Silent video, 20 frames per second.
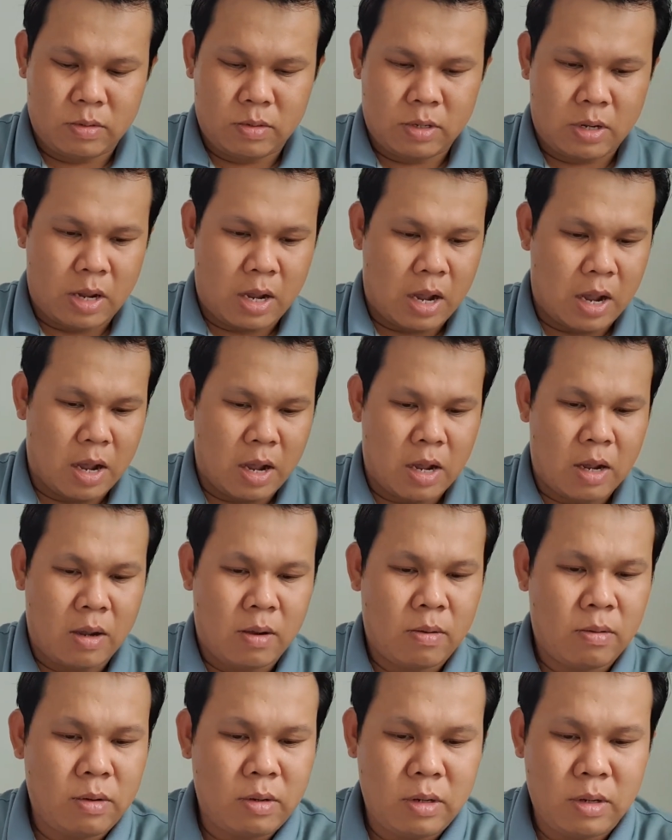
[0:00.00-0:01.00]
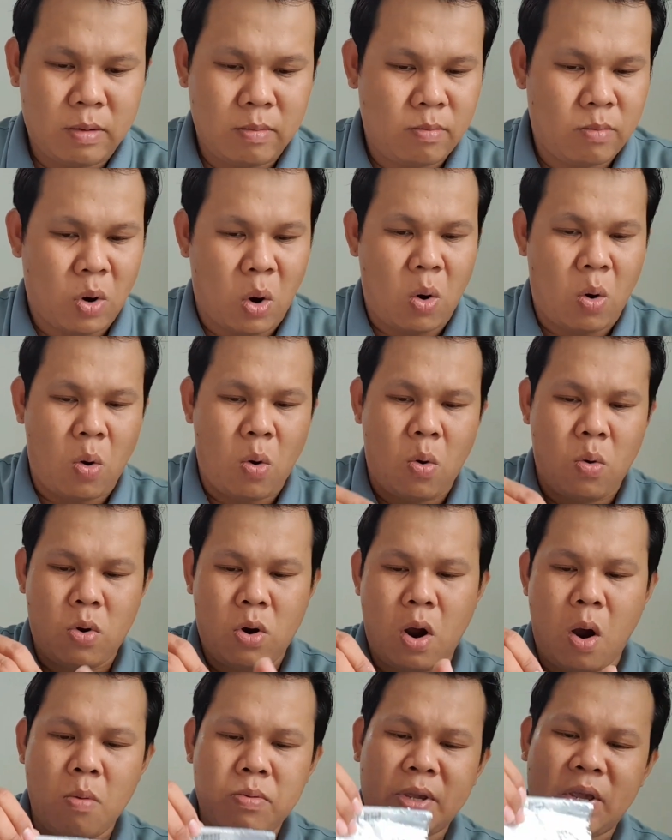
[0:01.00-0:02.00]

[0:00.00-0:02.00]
à, bộ cốt